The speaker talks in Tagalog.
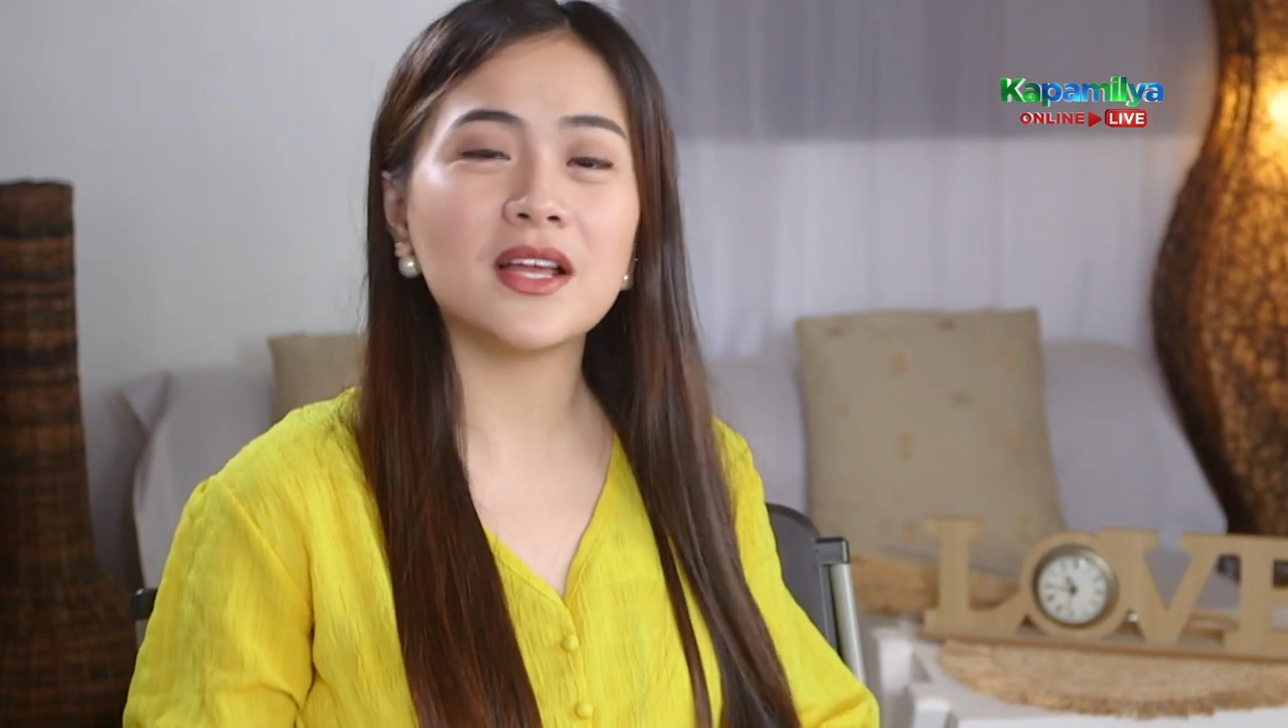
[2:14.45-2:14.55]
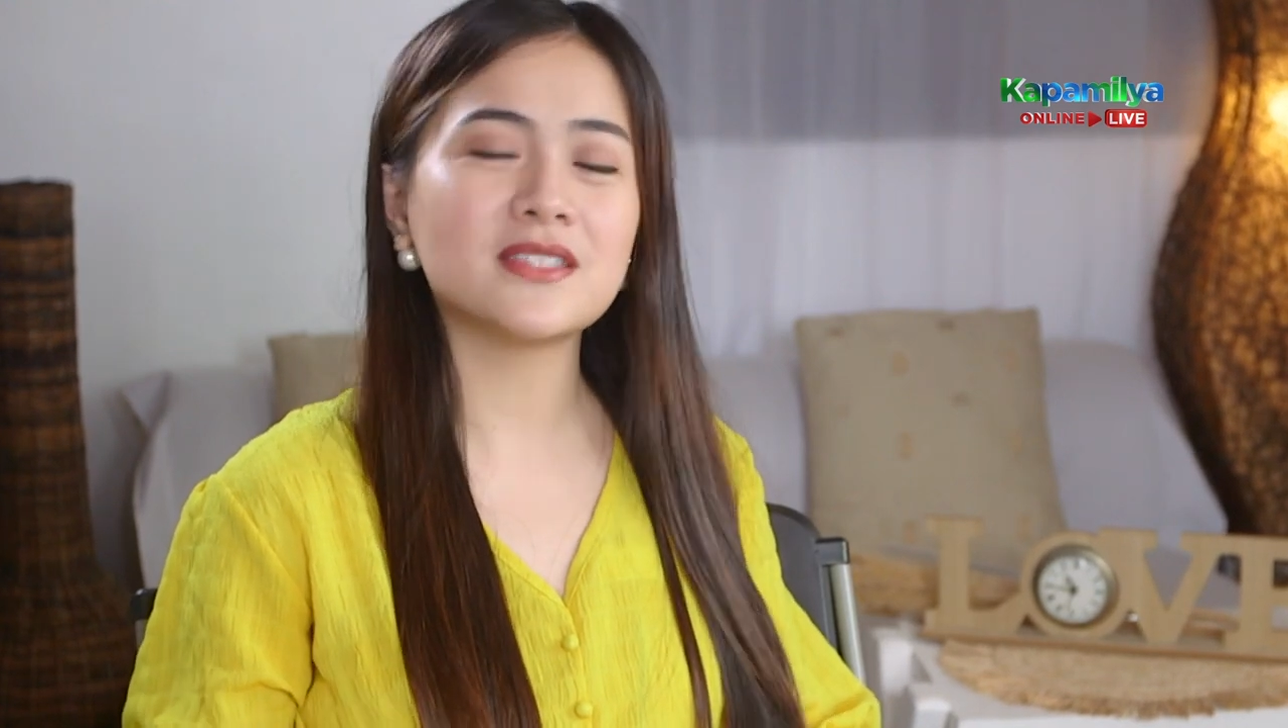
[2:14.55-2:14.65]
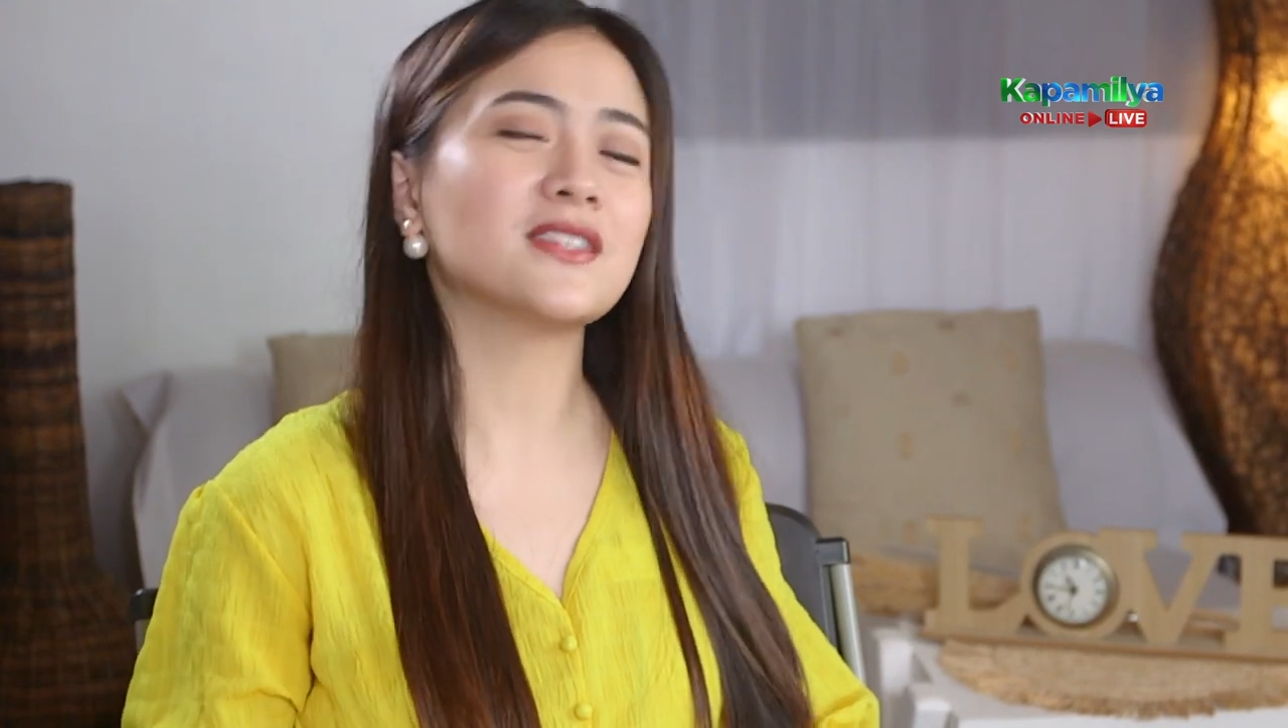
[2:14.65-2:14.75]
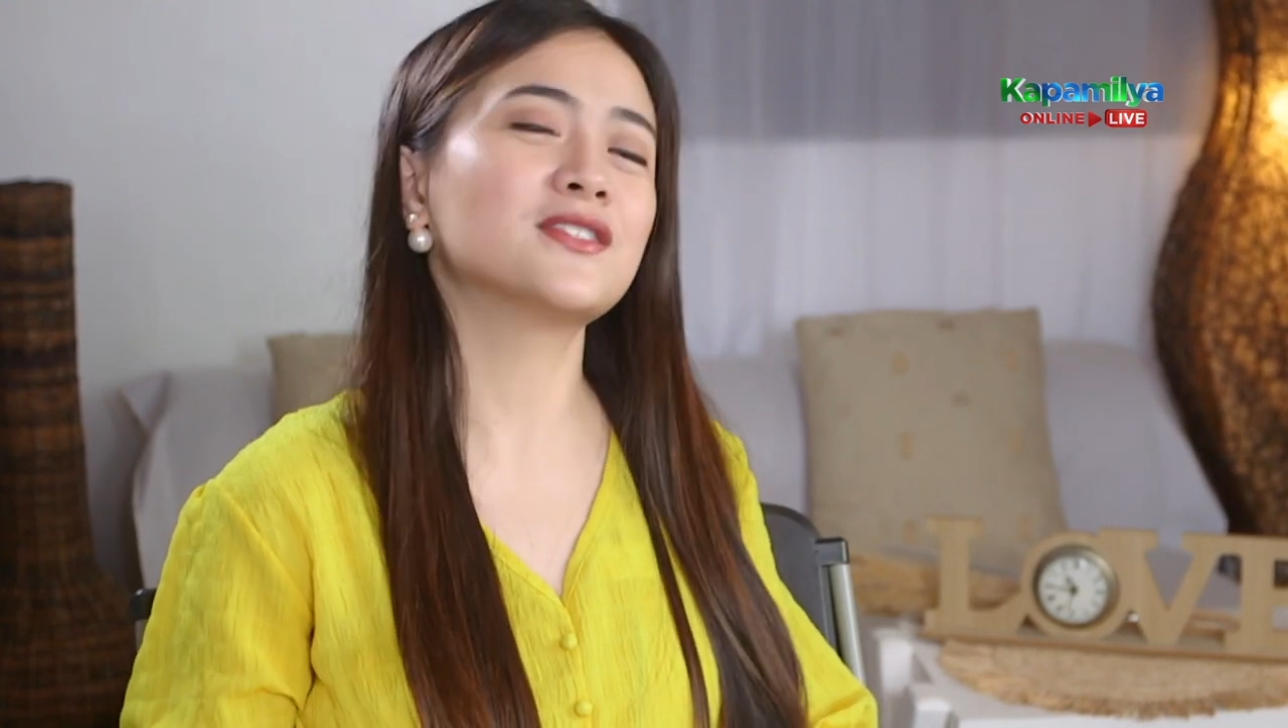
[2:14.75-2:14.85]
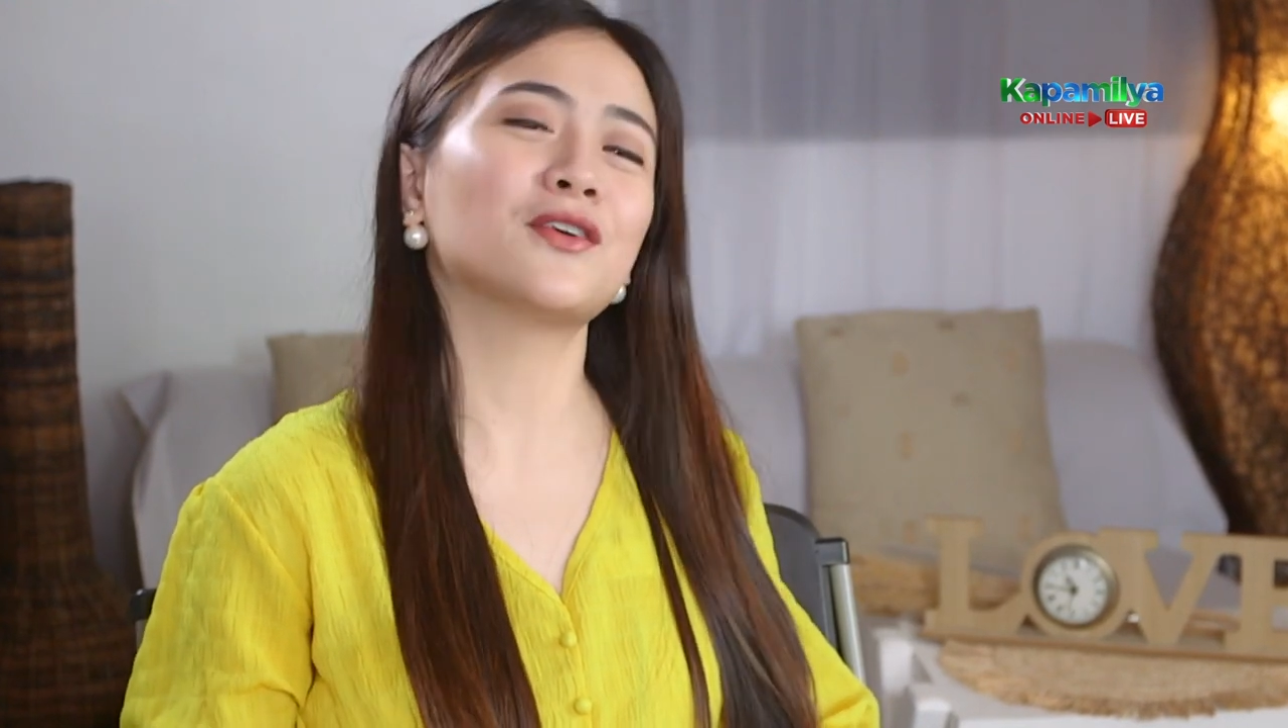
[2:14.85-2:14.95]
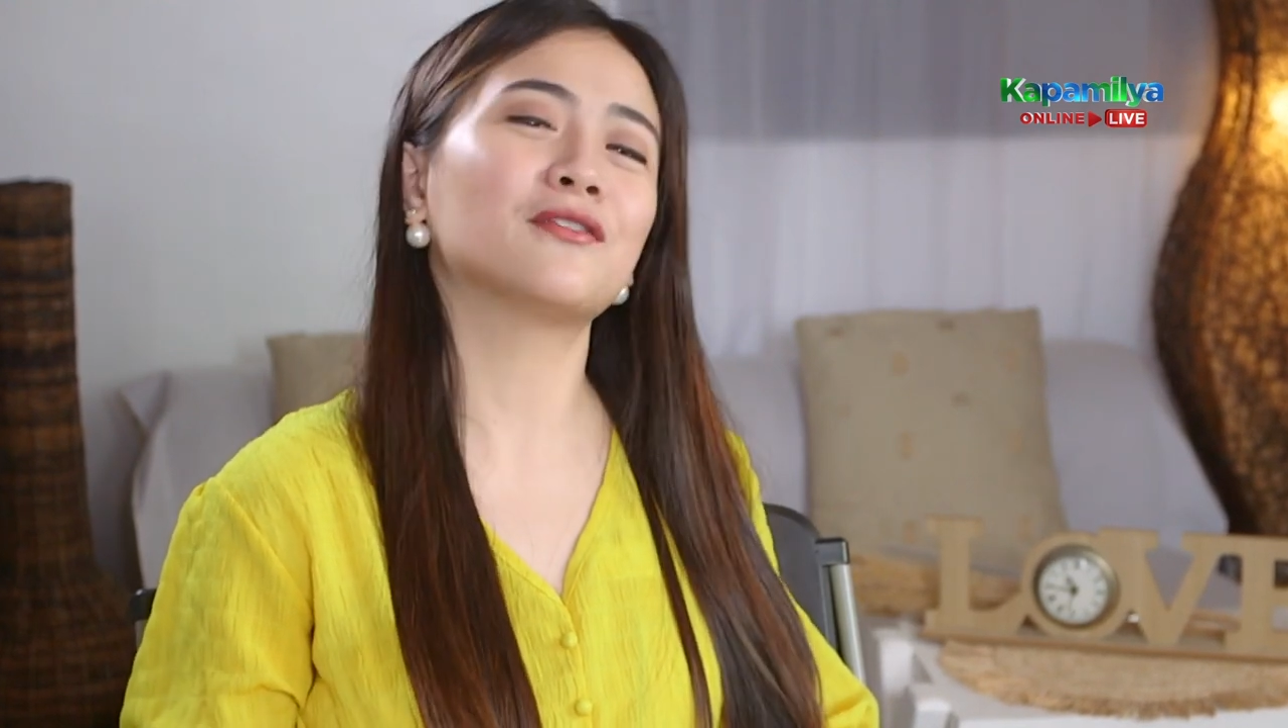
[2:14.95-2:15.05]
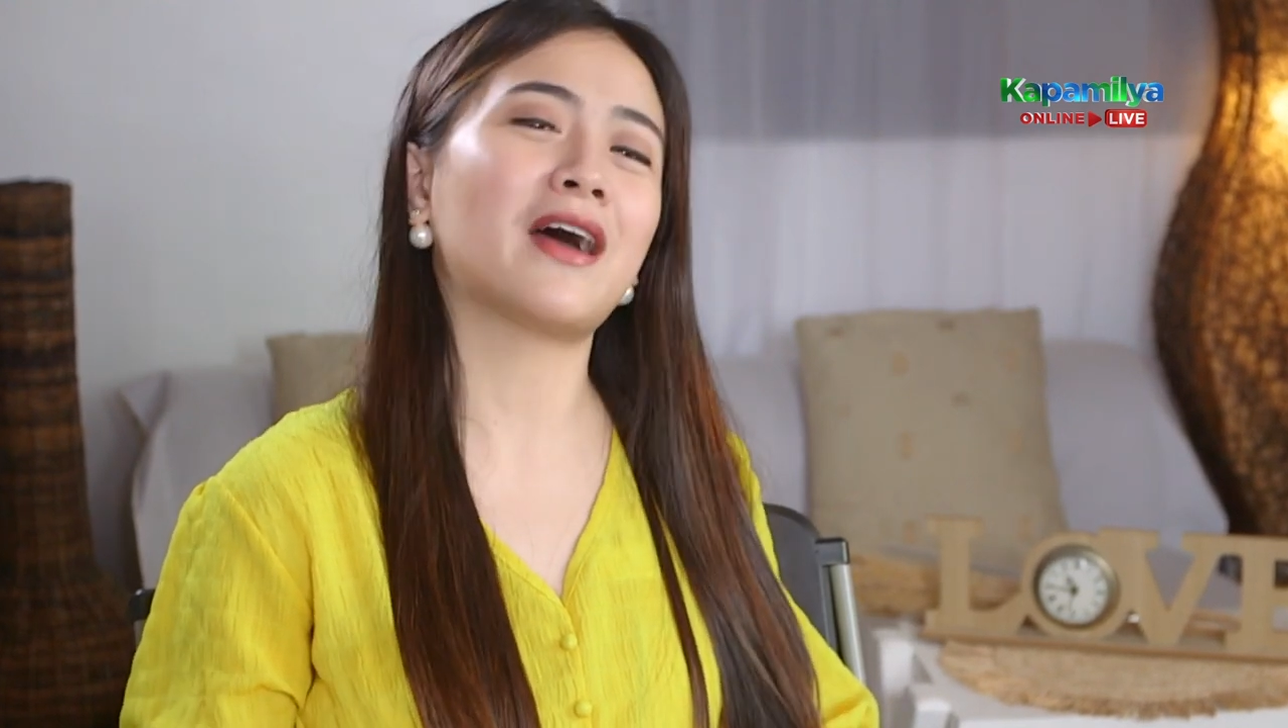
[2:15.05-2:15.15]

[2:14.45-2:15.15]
assist your